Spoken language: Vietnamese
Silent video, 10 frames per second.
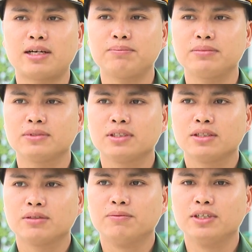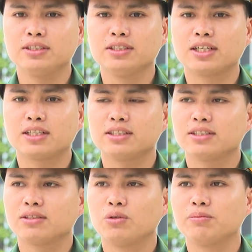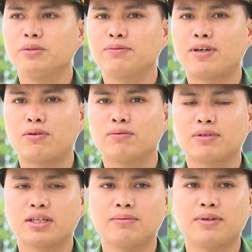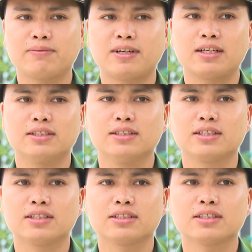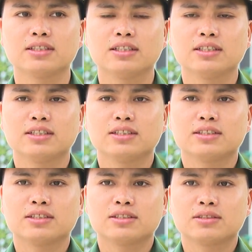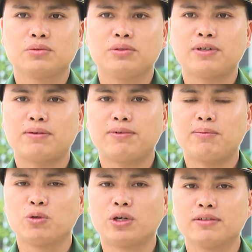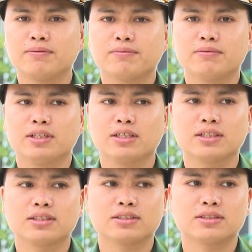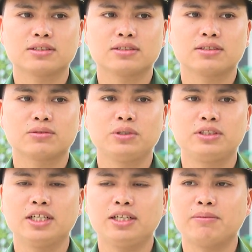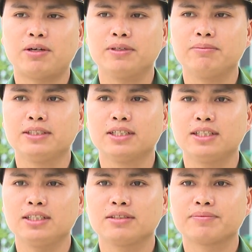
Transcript: nắm vững được luật biên phòng và các văn bản quy phạm pháp luật về quy chế bảo vệ biên giới.